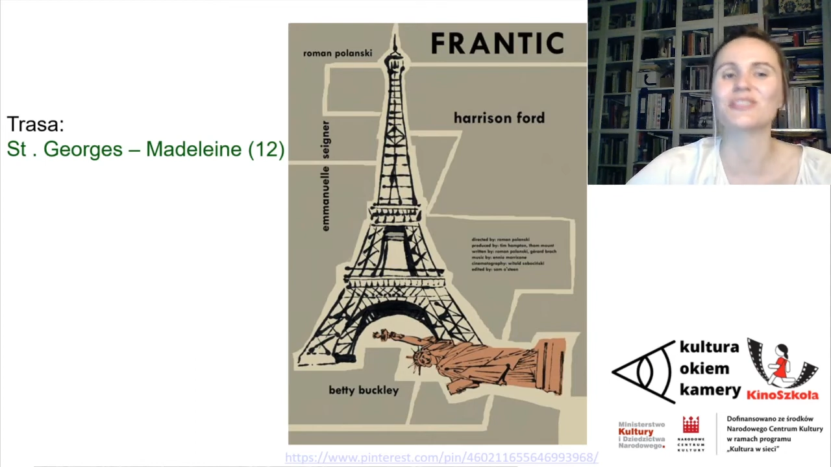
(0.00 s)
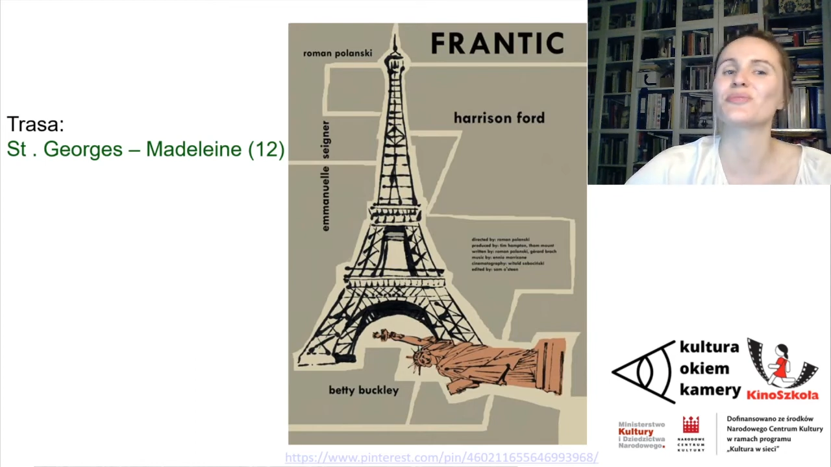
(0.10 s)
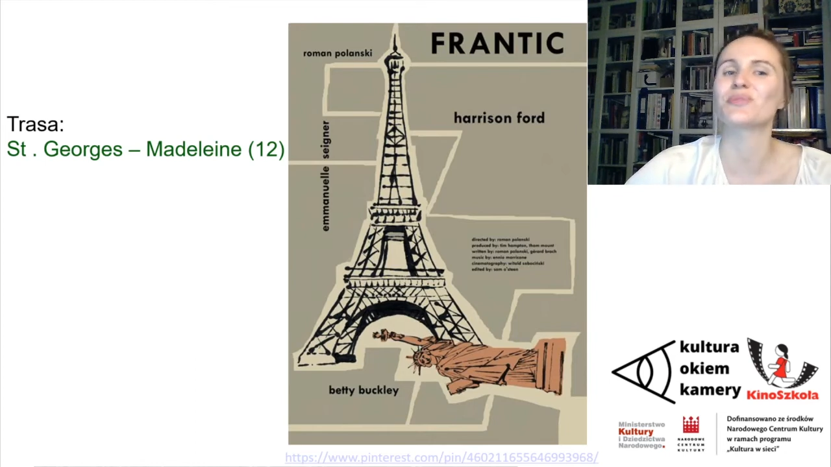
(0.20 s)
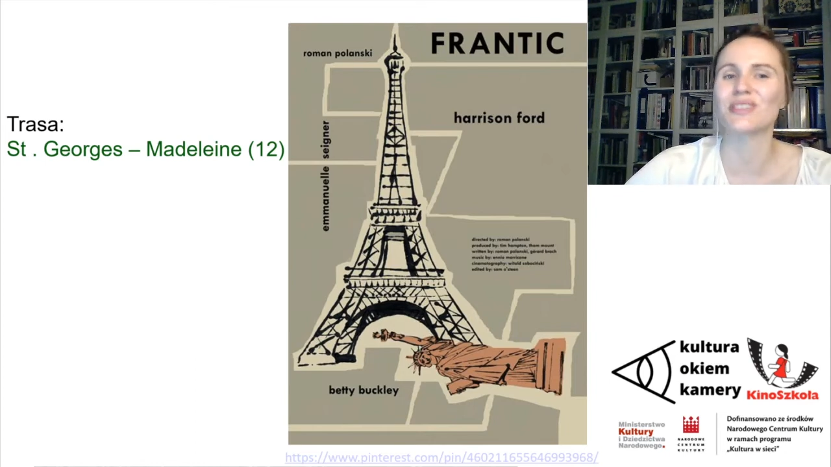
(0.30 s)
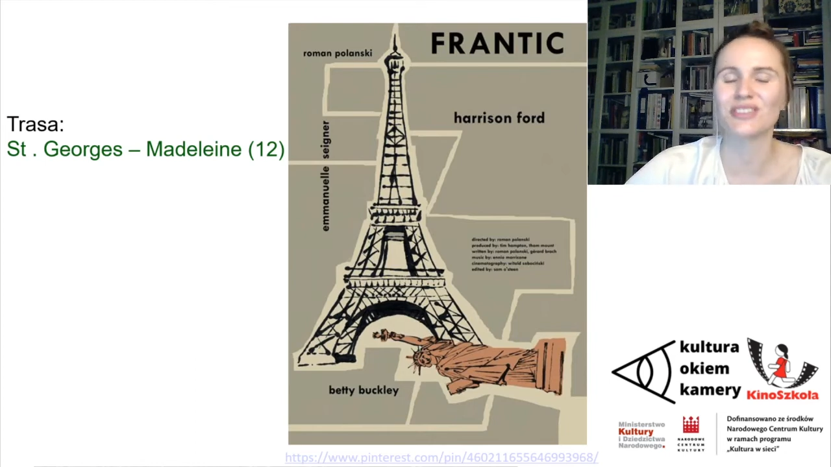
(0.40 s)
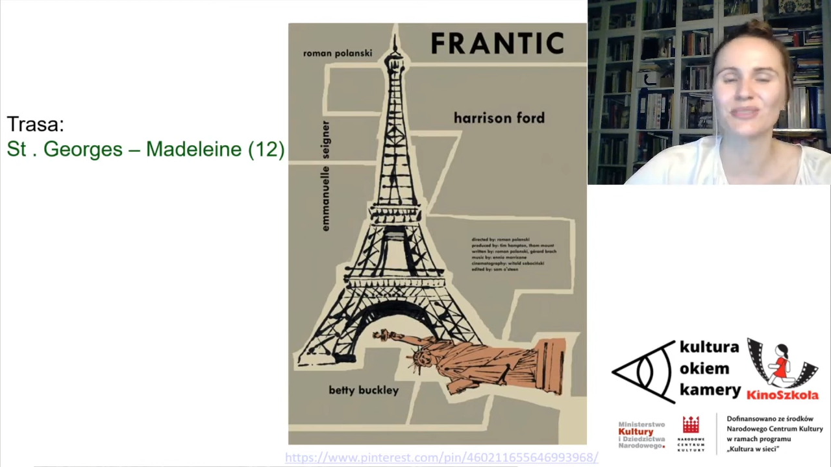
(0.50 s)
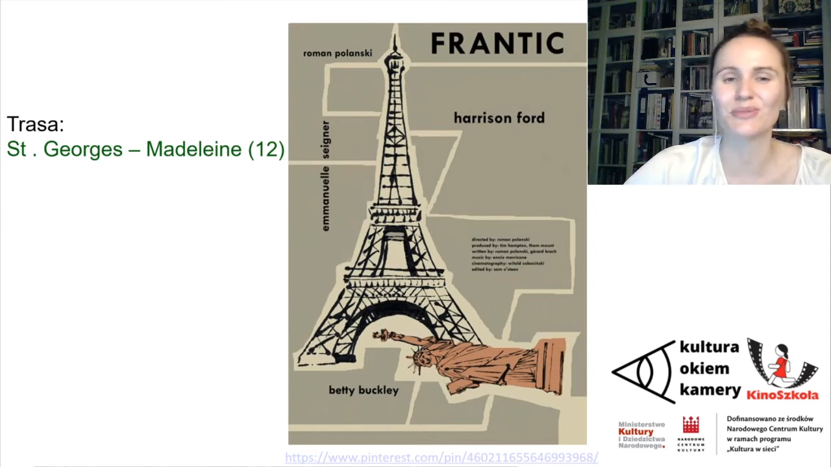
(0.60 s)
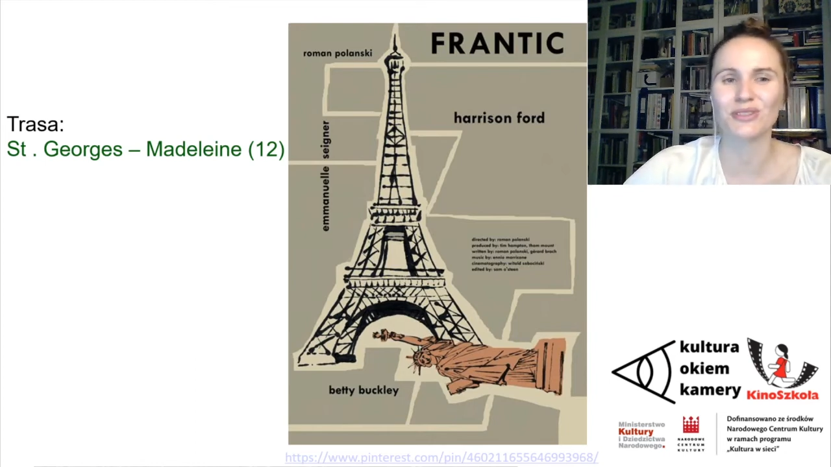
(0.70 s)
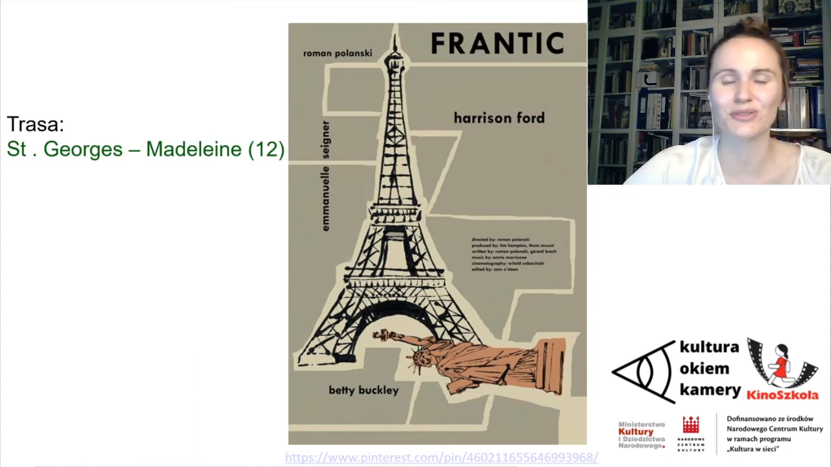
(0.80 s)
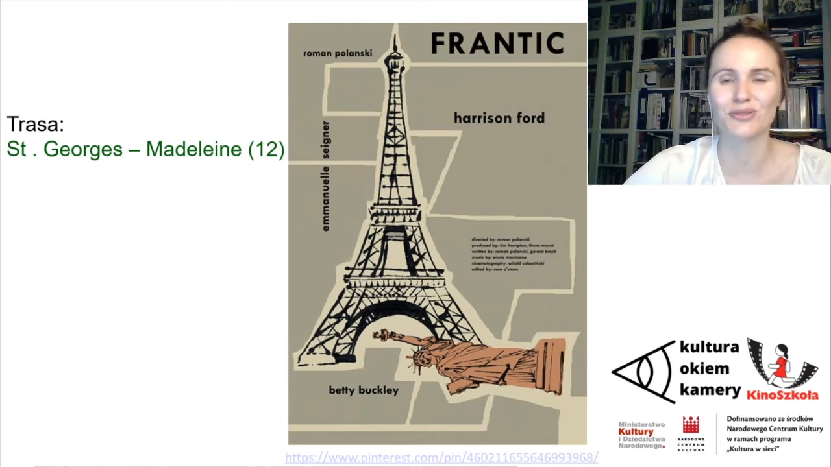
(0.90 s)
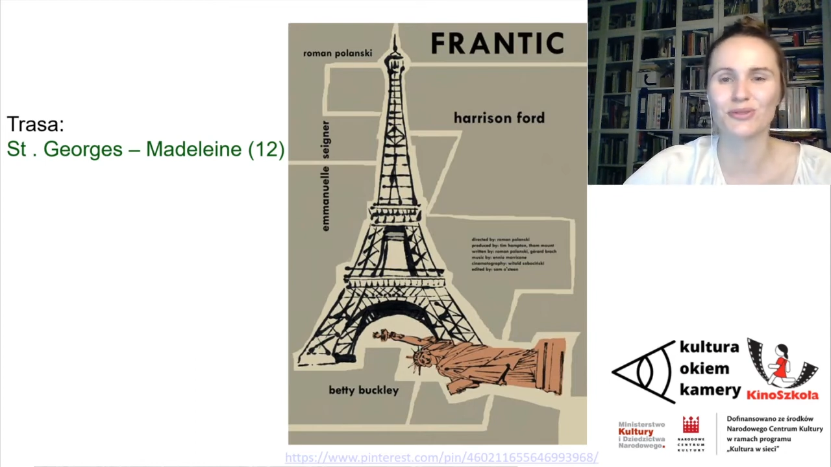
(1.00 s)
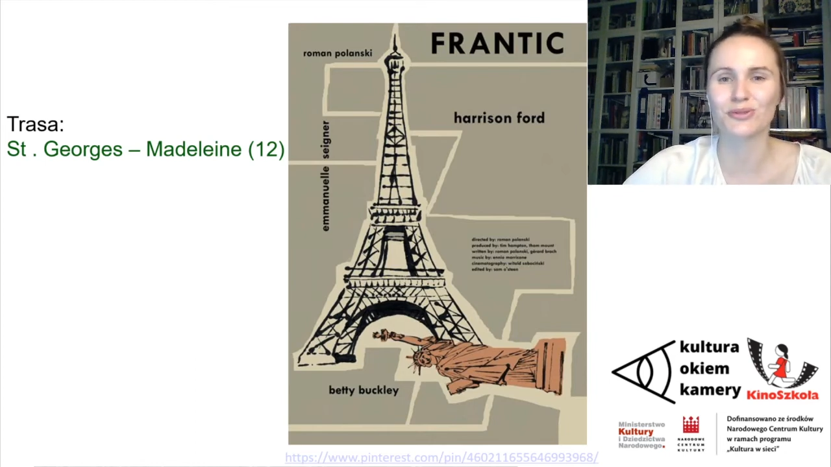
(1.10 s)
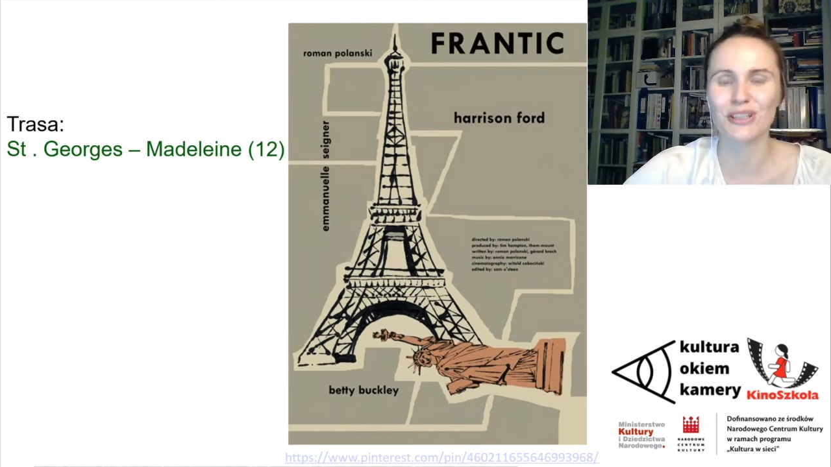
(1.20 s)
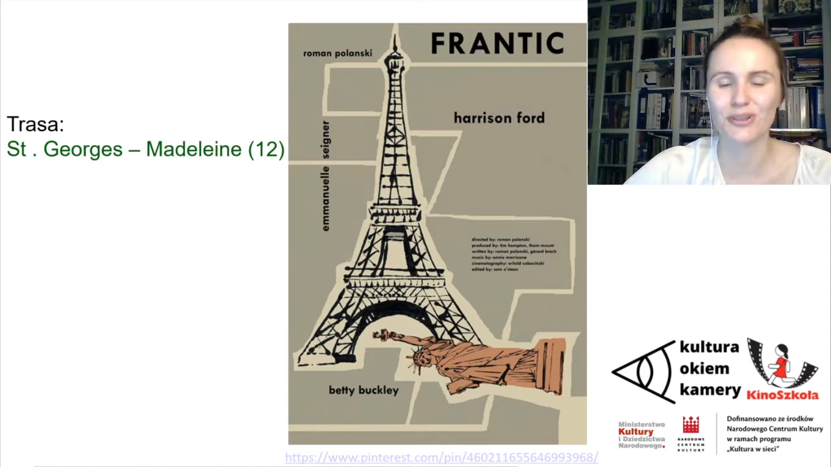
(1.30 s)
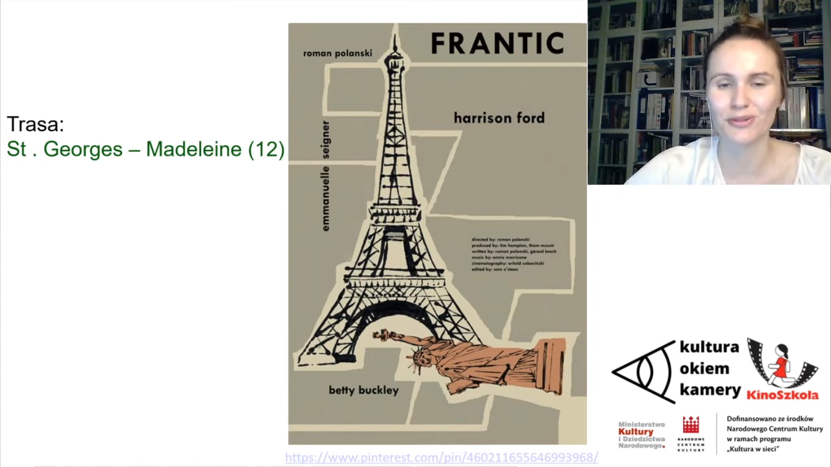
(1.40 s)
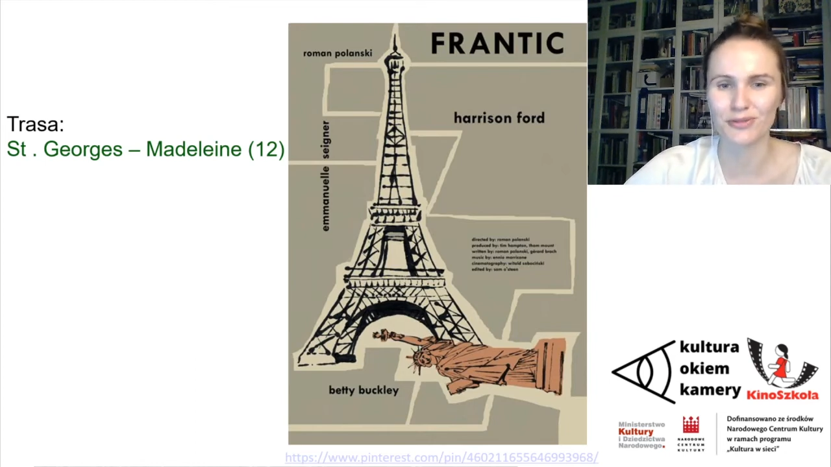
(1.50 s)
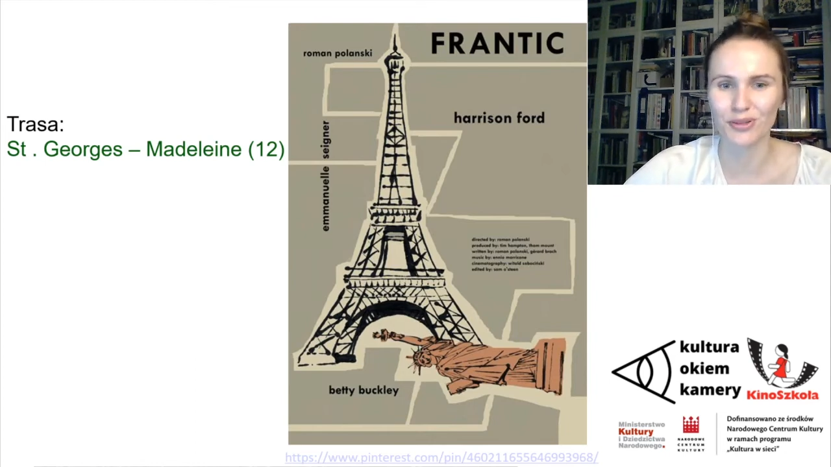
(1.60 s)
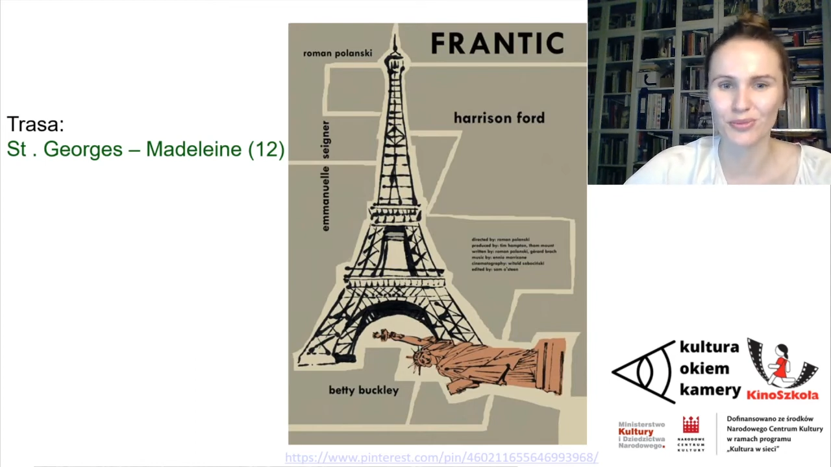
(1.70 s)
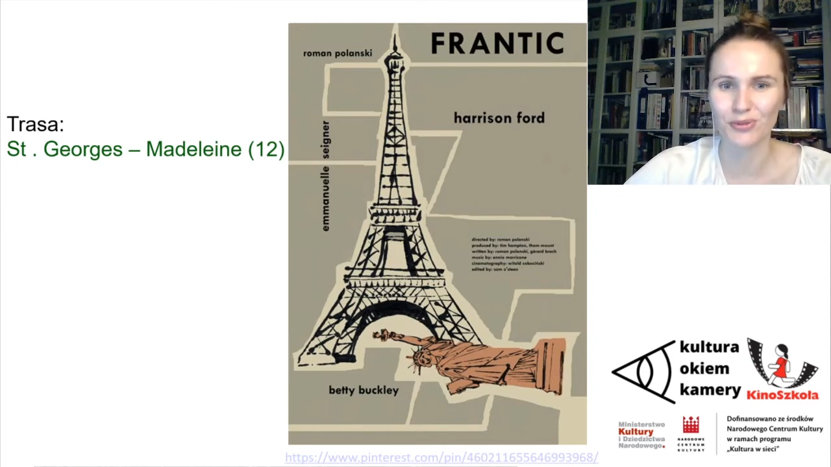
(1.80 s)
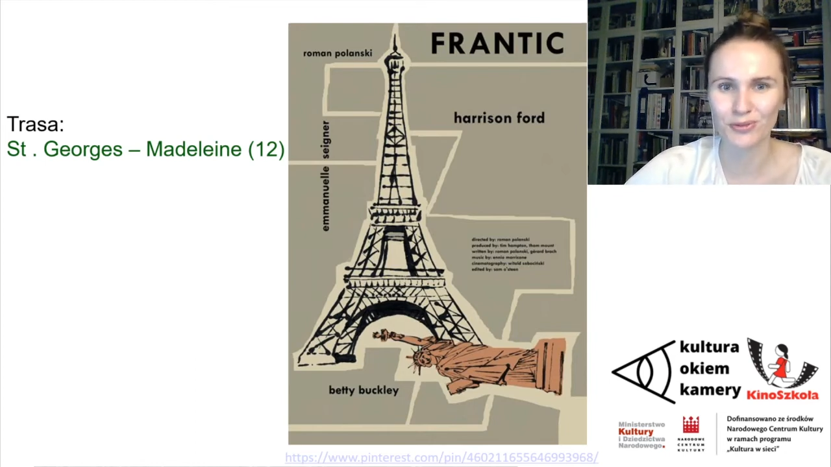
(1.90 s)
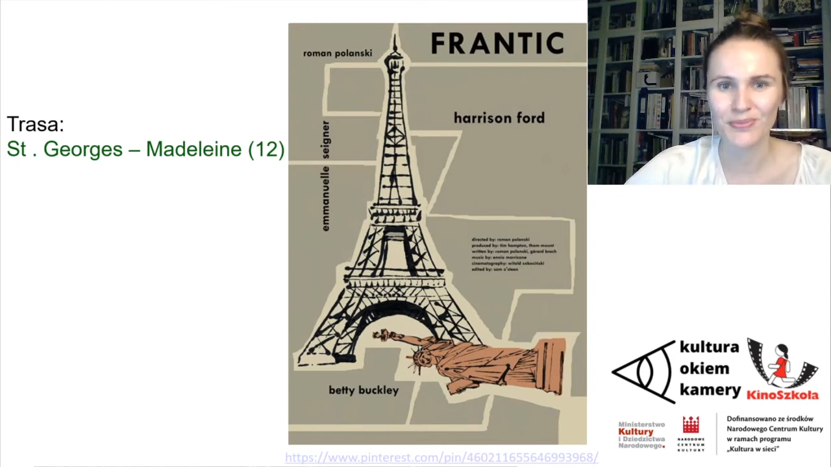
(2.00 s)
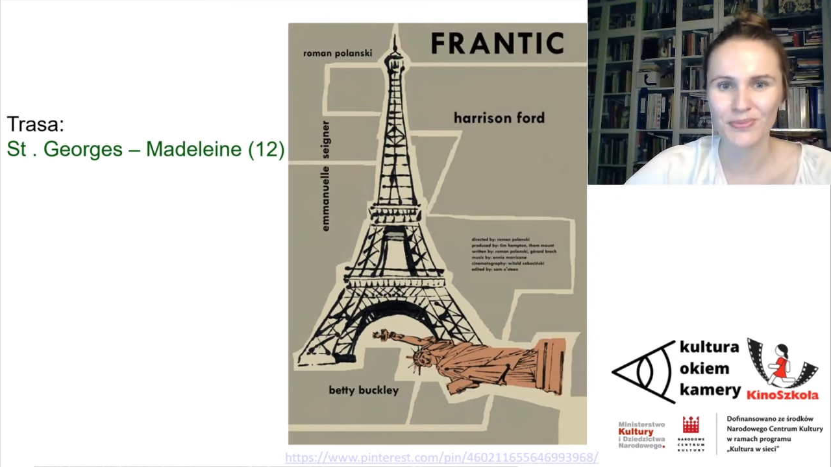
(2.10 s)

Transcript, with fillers: i przejdziemy też do drugiego filmu,